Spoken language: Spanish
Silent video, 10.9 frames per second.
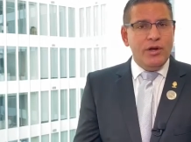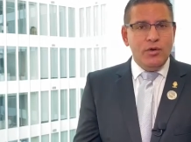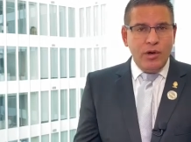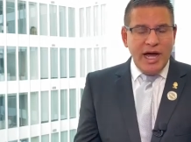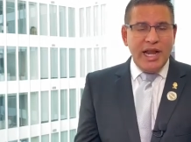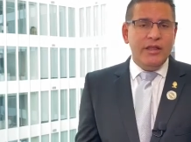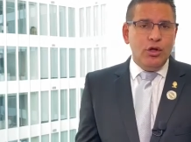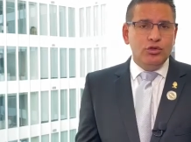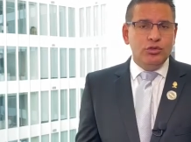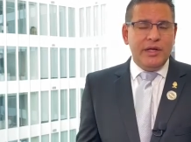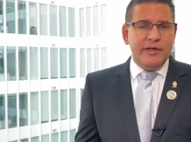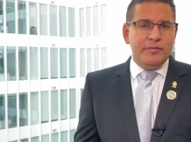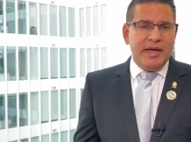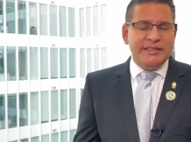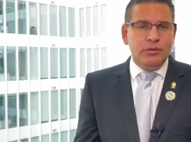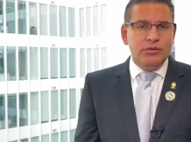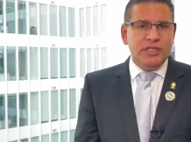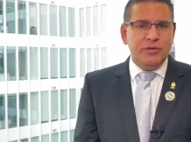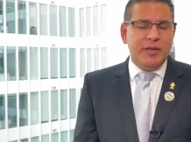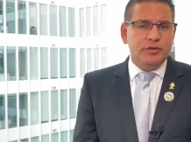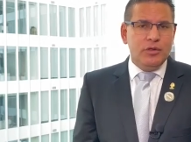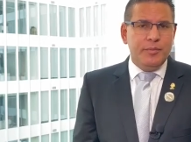el lugar a Dios una vez más en un
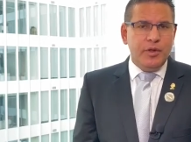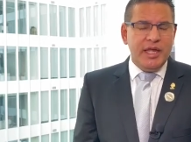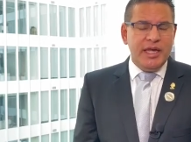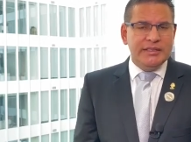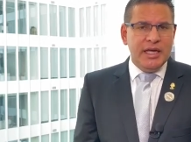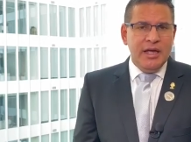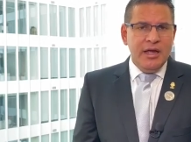traspaso de poderes